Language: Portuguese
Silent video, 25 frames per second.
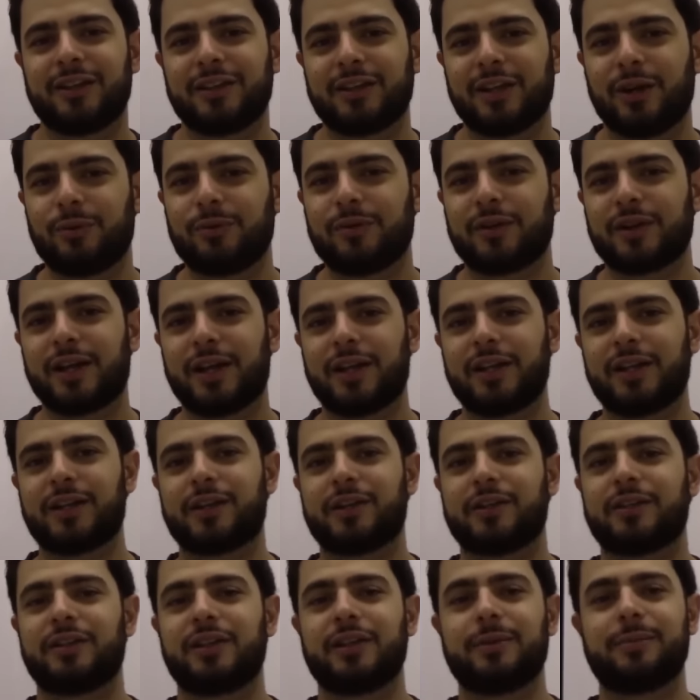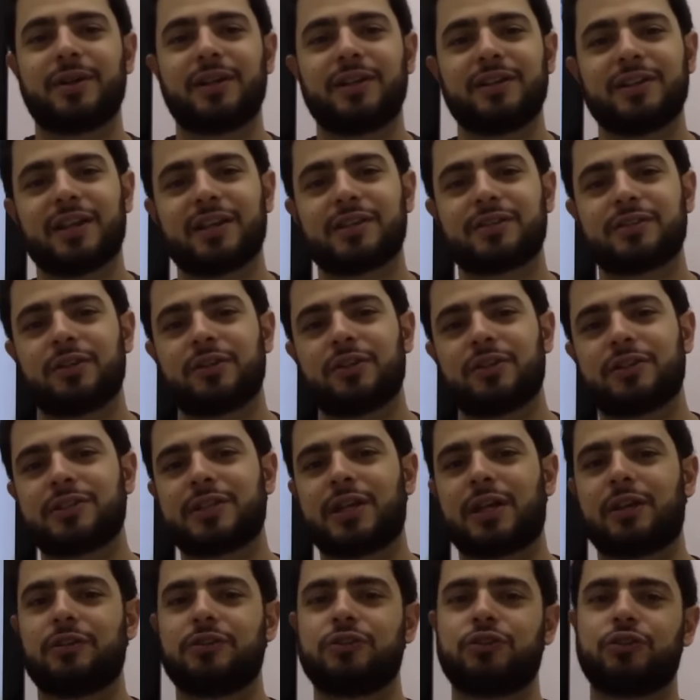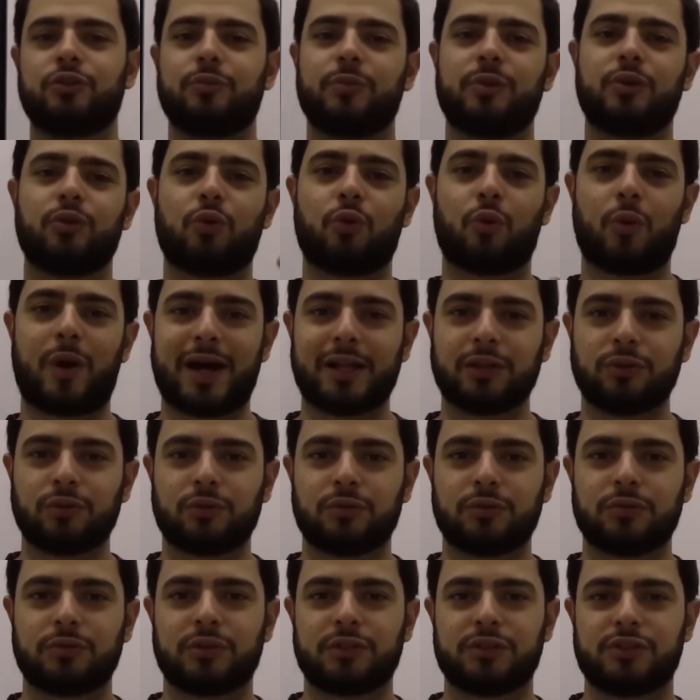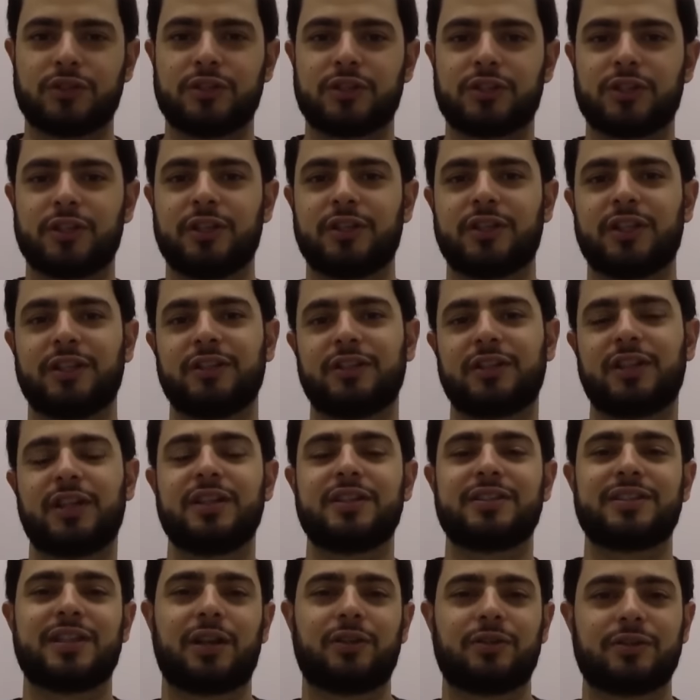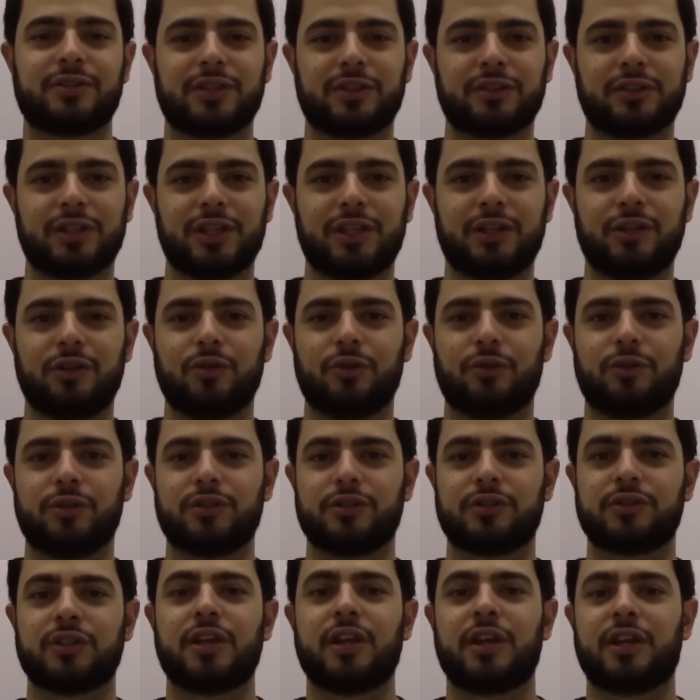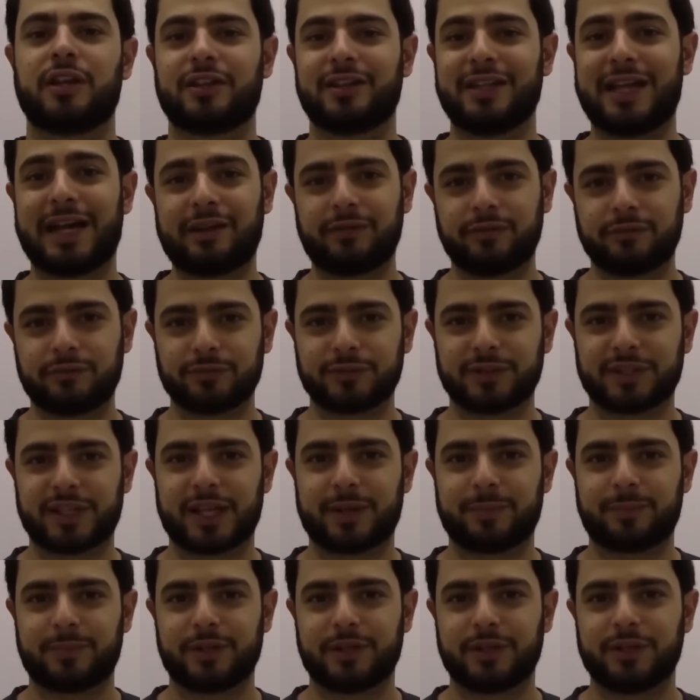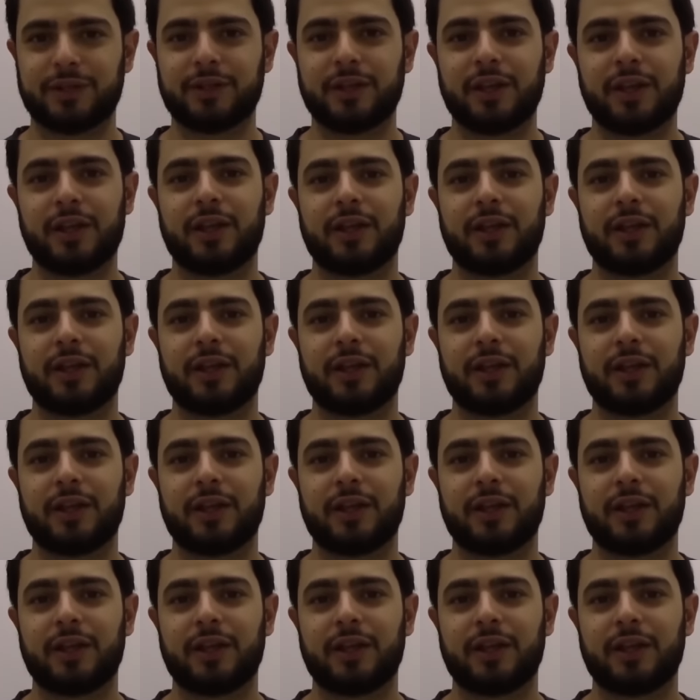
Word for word: Então, galera, lembrando que essa é a nossa aula de número 4. A gente aí tem três aulas anteriores da Fundep aí.